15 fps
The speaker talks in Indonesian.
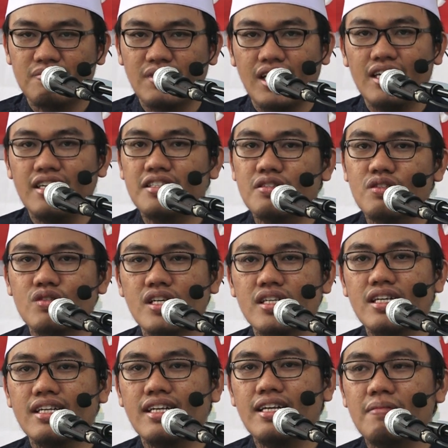Maka ini tentu
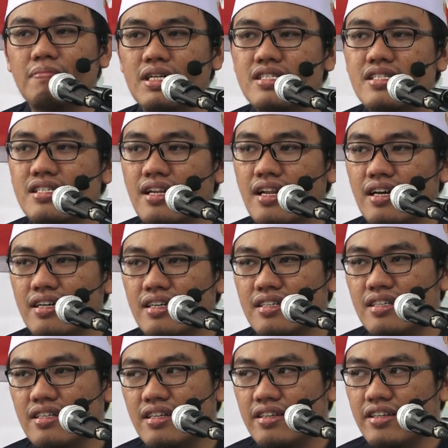saja adalah manzilah
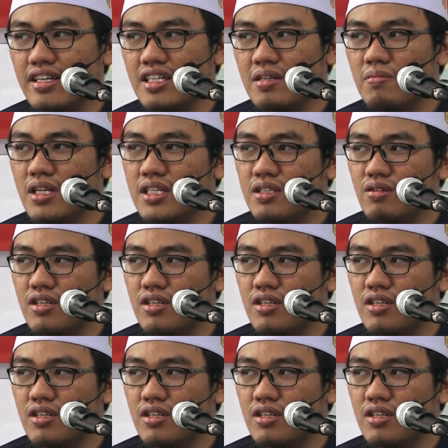yang dimiliki